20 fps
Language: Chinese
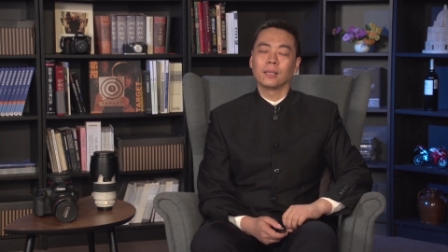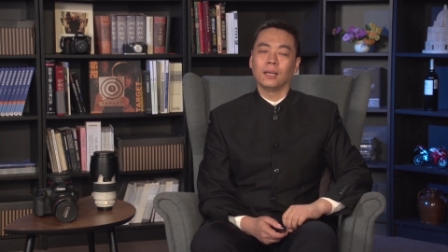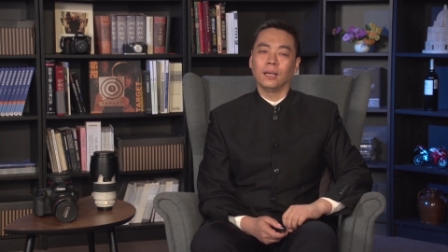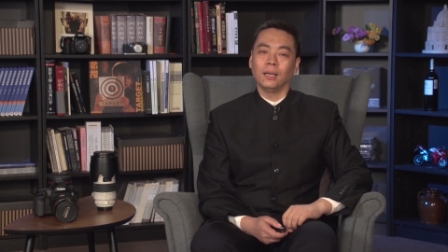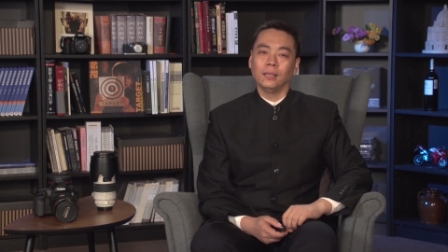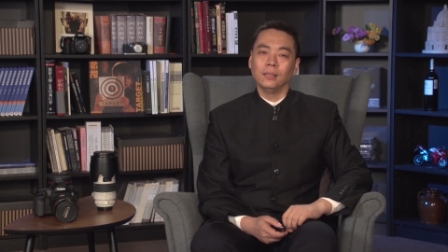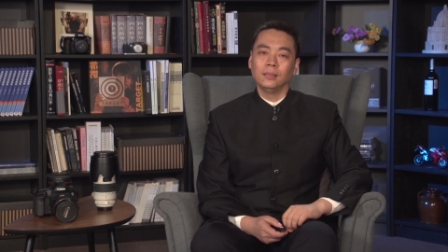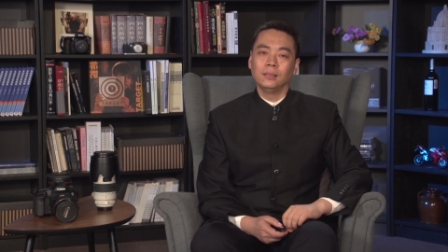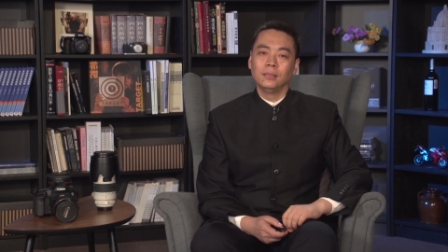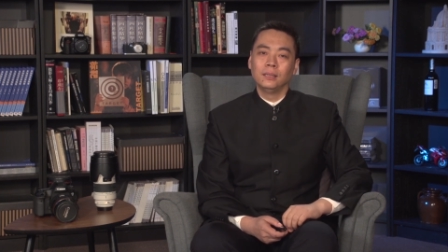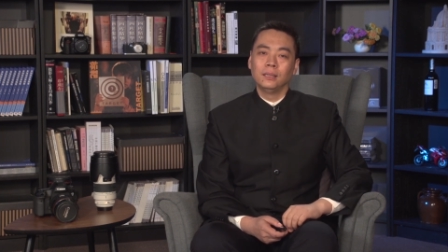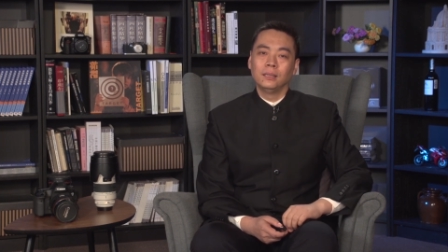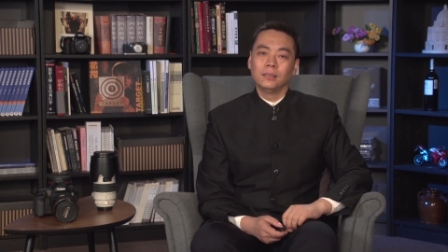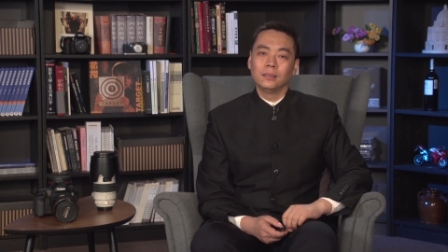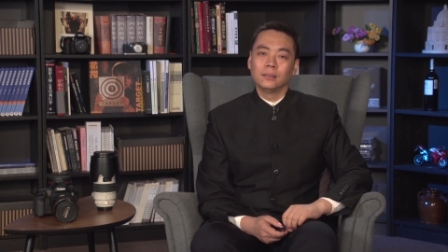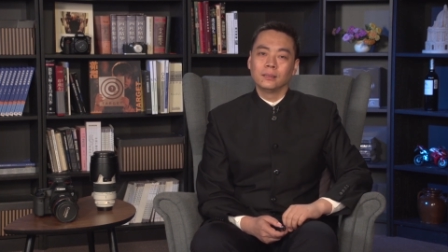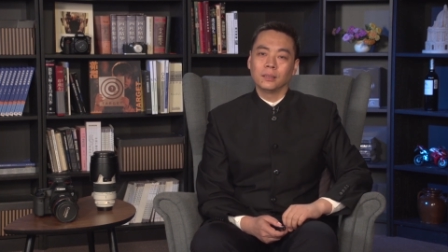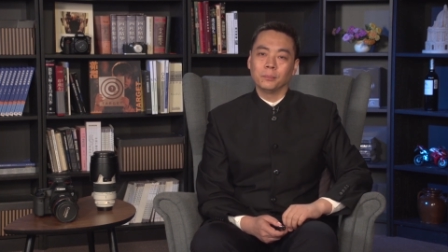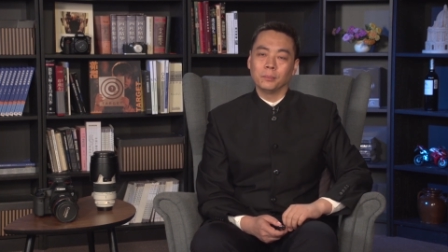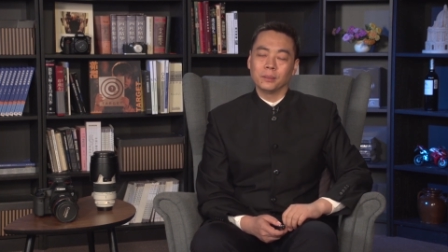啊，
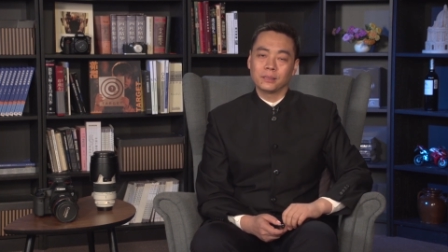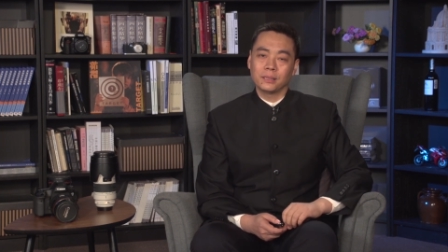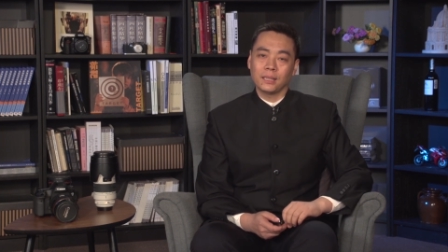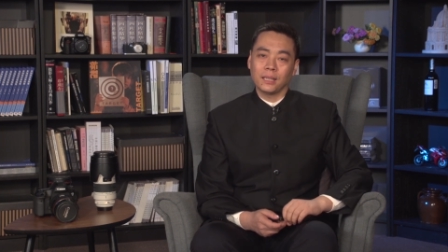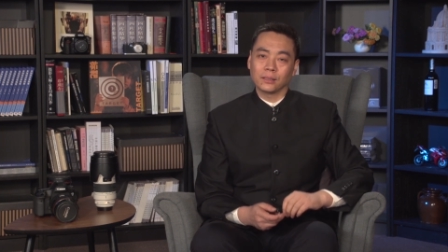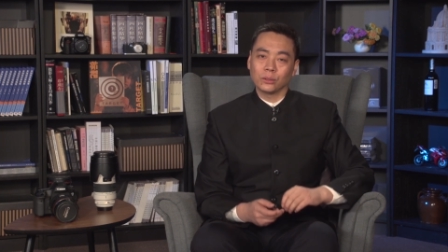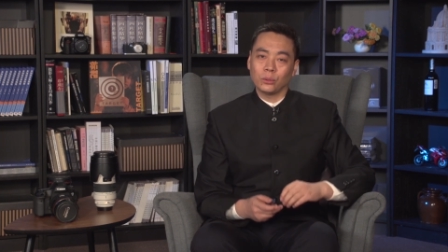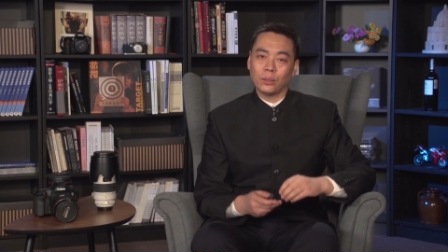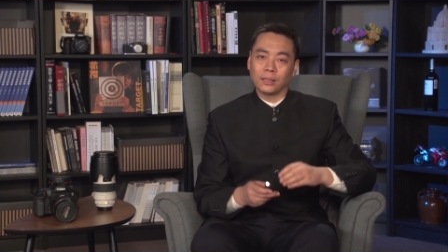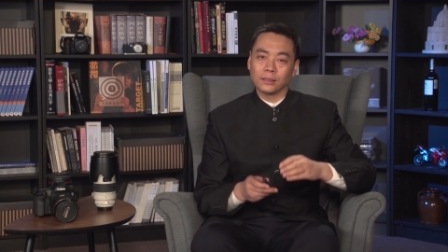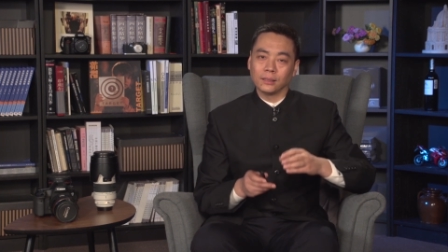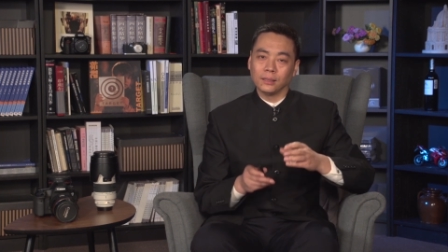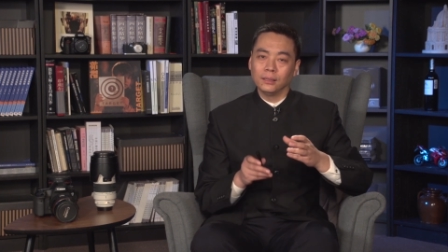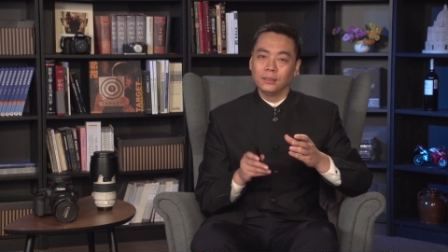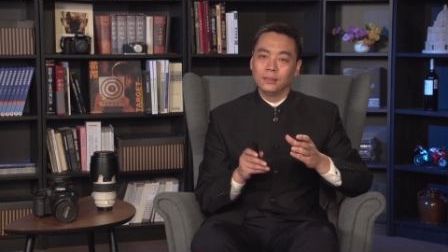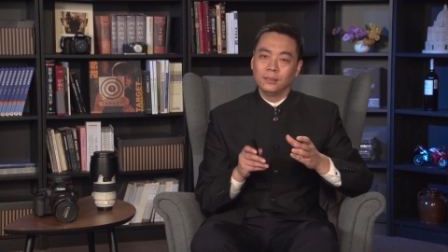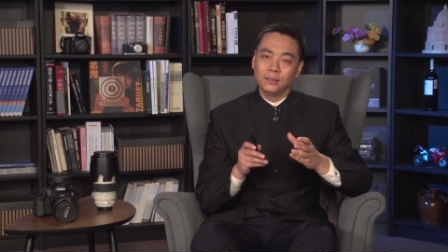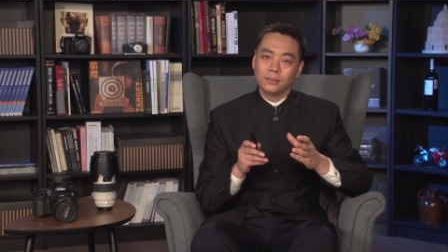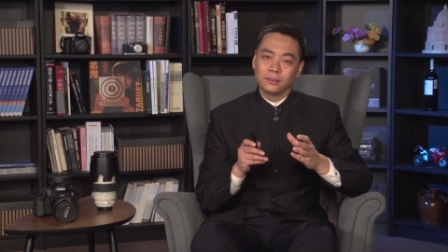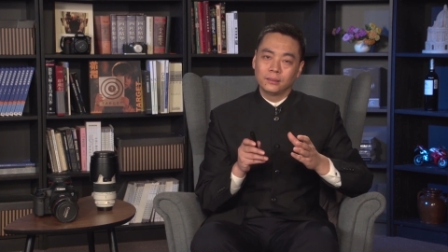那么这样的话呢，
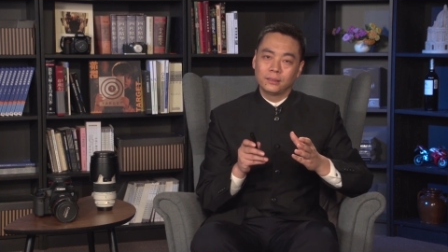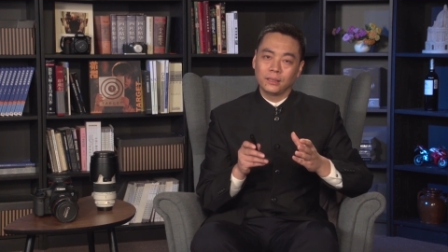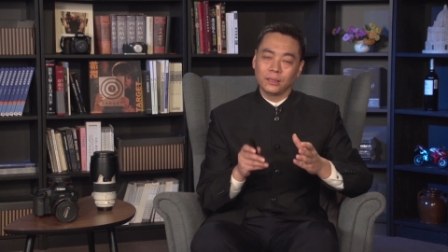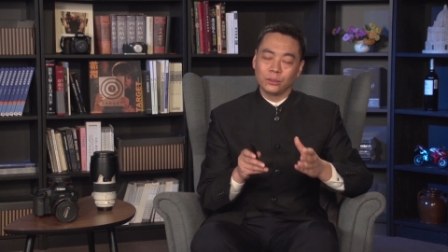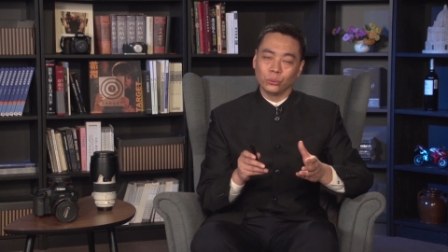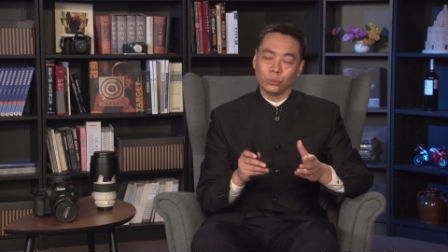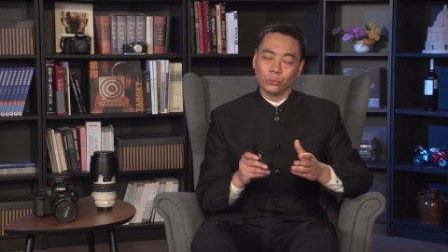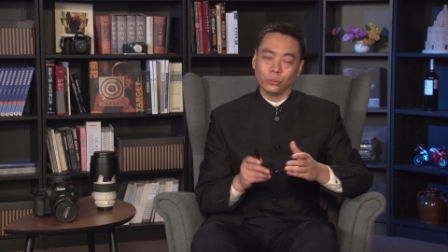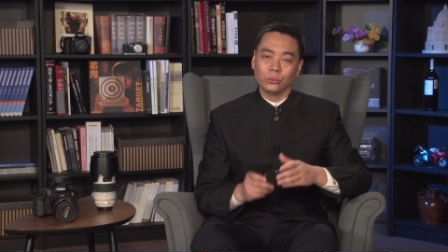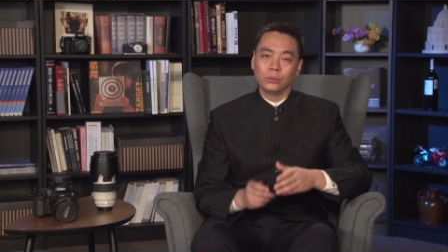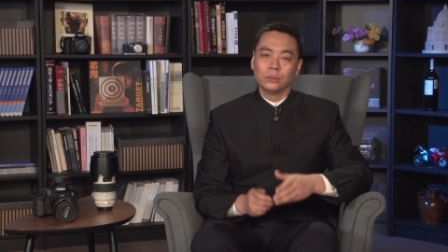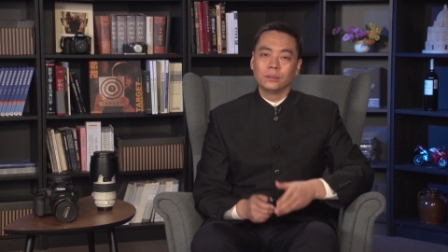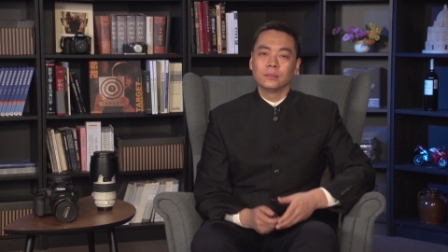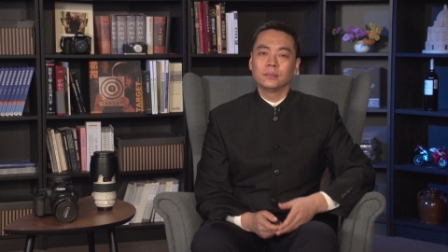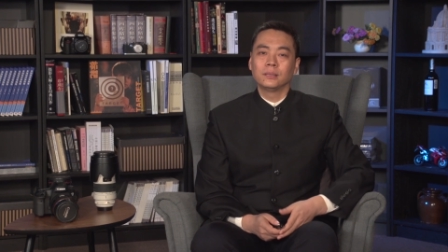这种